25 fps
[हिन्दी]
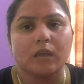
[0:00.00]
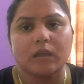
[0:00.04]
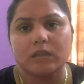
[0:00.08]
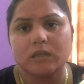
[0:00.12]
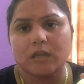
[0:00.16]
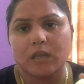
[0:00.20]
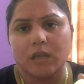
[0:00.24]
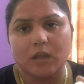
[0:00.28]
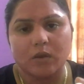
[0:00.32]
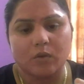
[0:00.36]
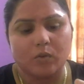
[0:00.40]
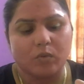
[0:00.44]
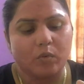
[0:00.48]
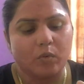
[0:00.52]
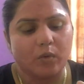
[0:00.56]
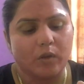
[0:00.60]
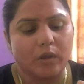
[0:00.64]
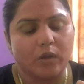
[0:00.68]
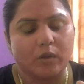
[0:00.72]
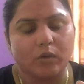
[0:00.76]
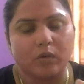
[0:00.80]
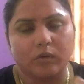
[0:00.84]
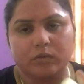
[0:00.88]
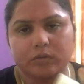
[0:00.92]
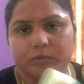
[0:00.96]
ये कोई
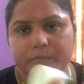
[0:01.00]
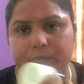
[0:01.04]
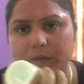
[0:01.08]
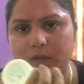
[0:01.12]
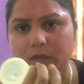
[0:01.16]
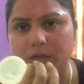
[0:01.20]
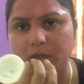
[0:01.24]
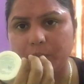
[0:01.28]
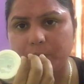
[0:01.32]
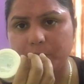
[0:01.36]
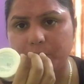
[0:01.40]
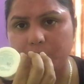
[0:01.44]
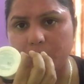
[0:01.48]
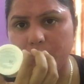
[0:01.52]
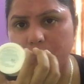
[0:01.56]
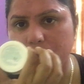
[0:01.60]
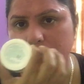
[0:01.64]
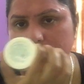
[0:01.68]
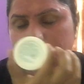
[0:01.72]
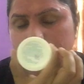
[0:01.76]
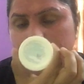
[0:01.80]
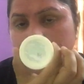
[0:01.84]
कॉस्मेटिक प्रोडक्ट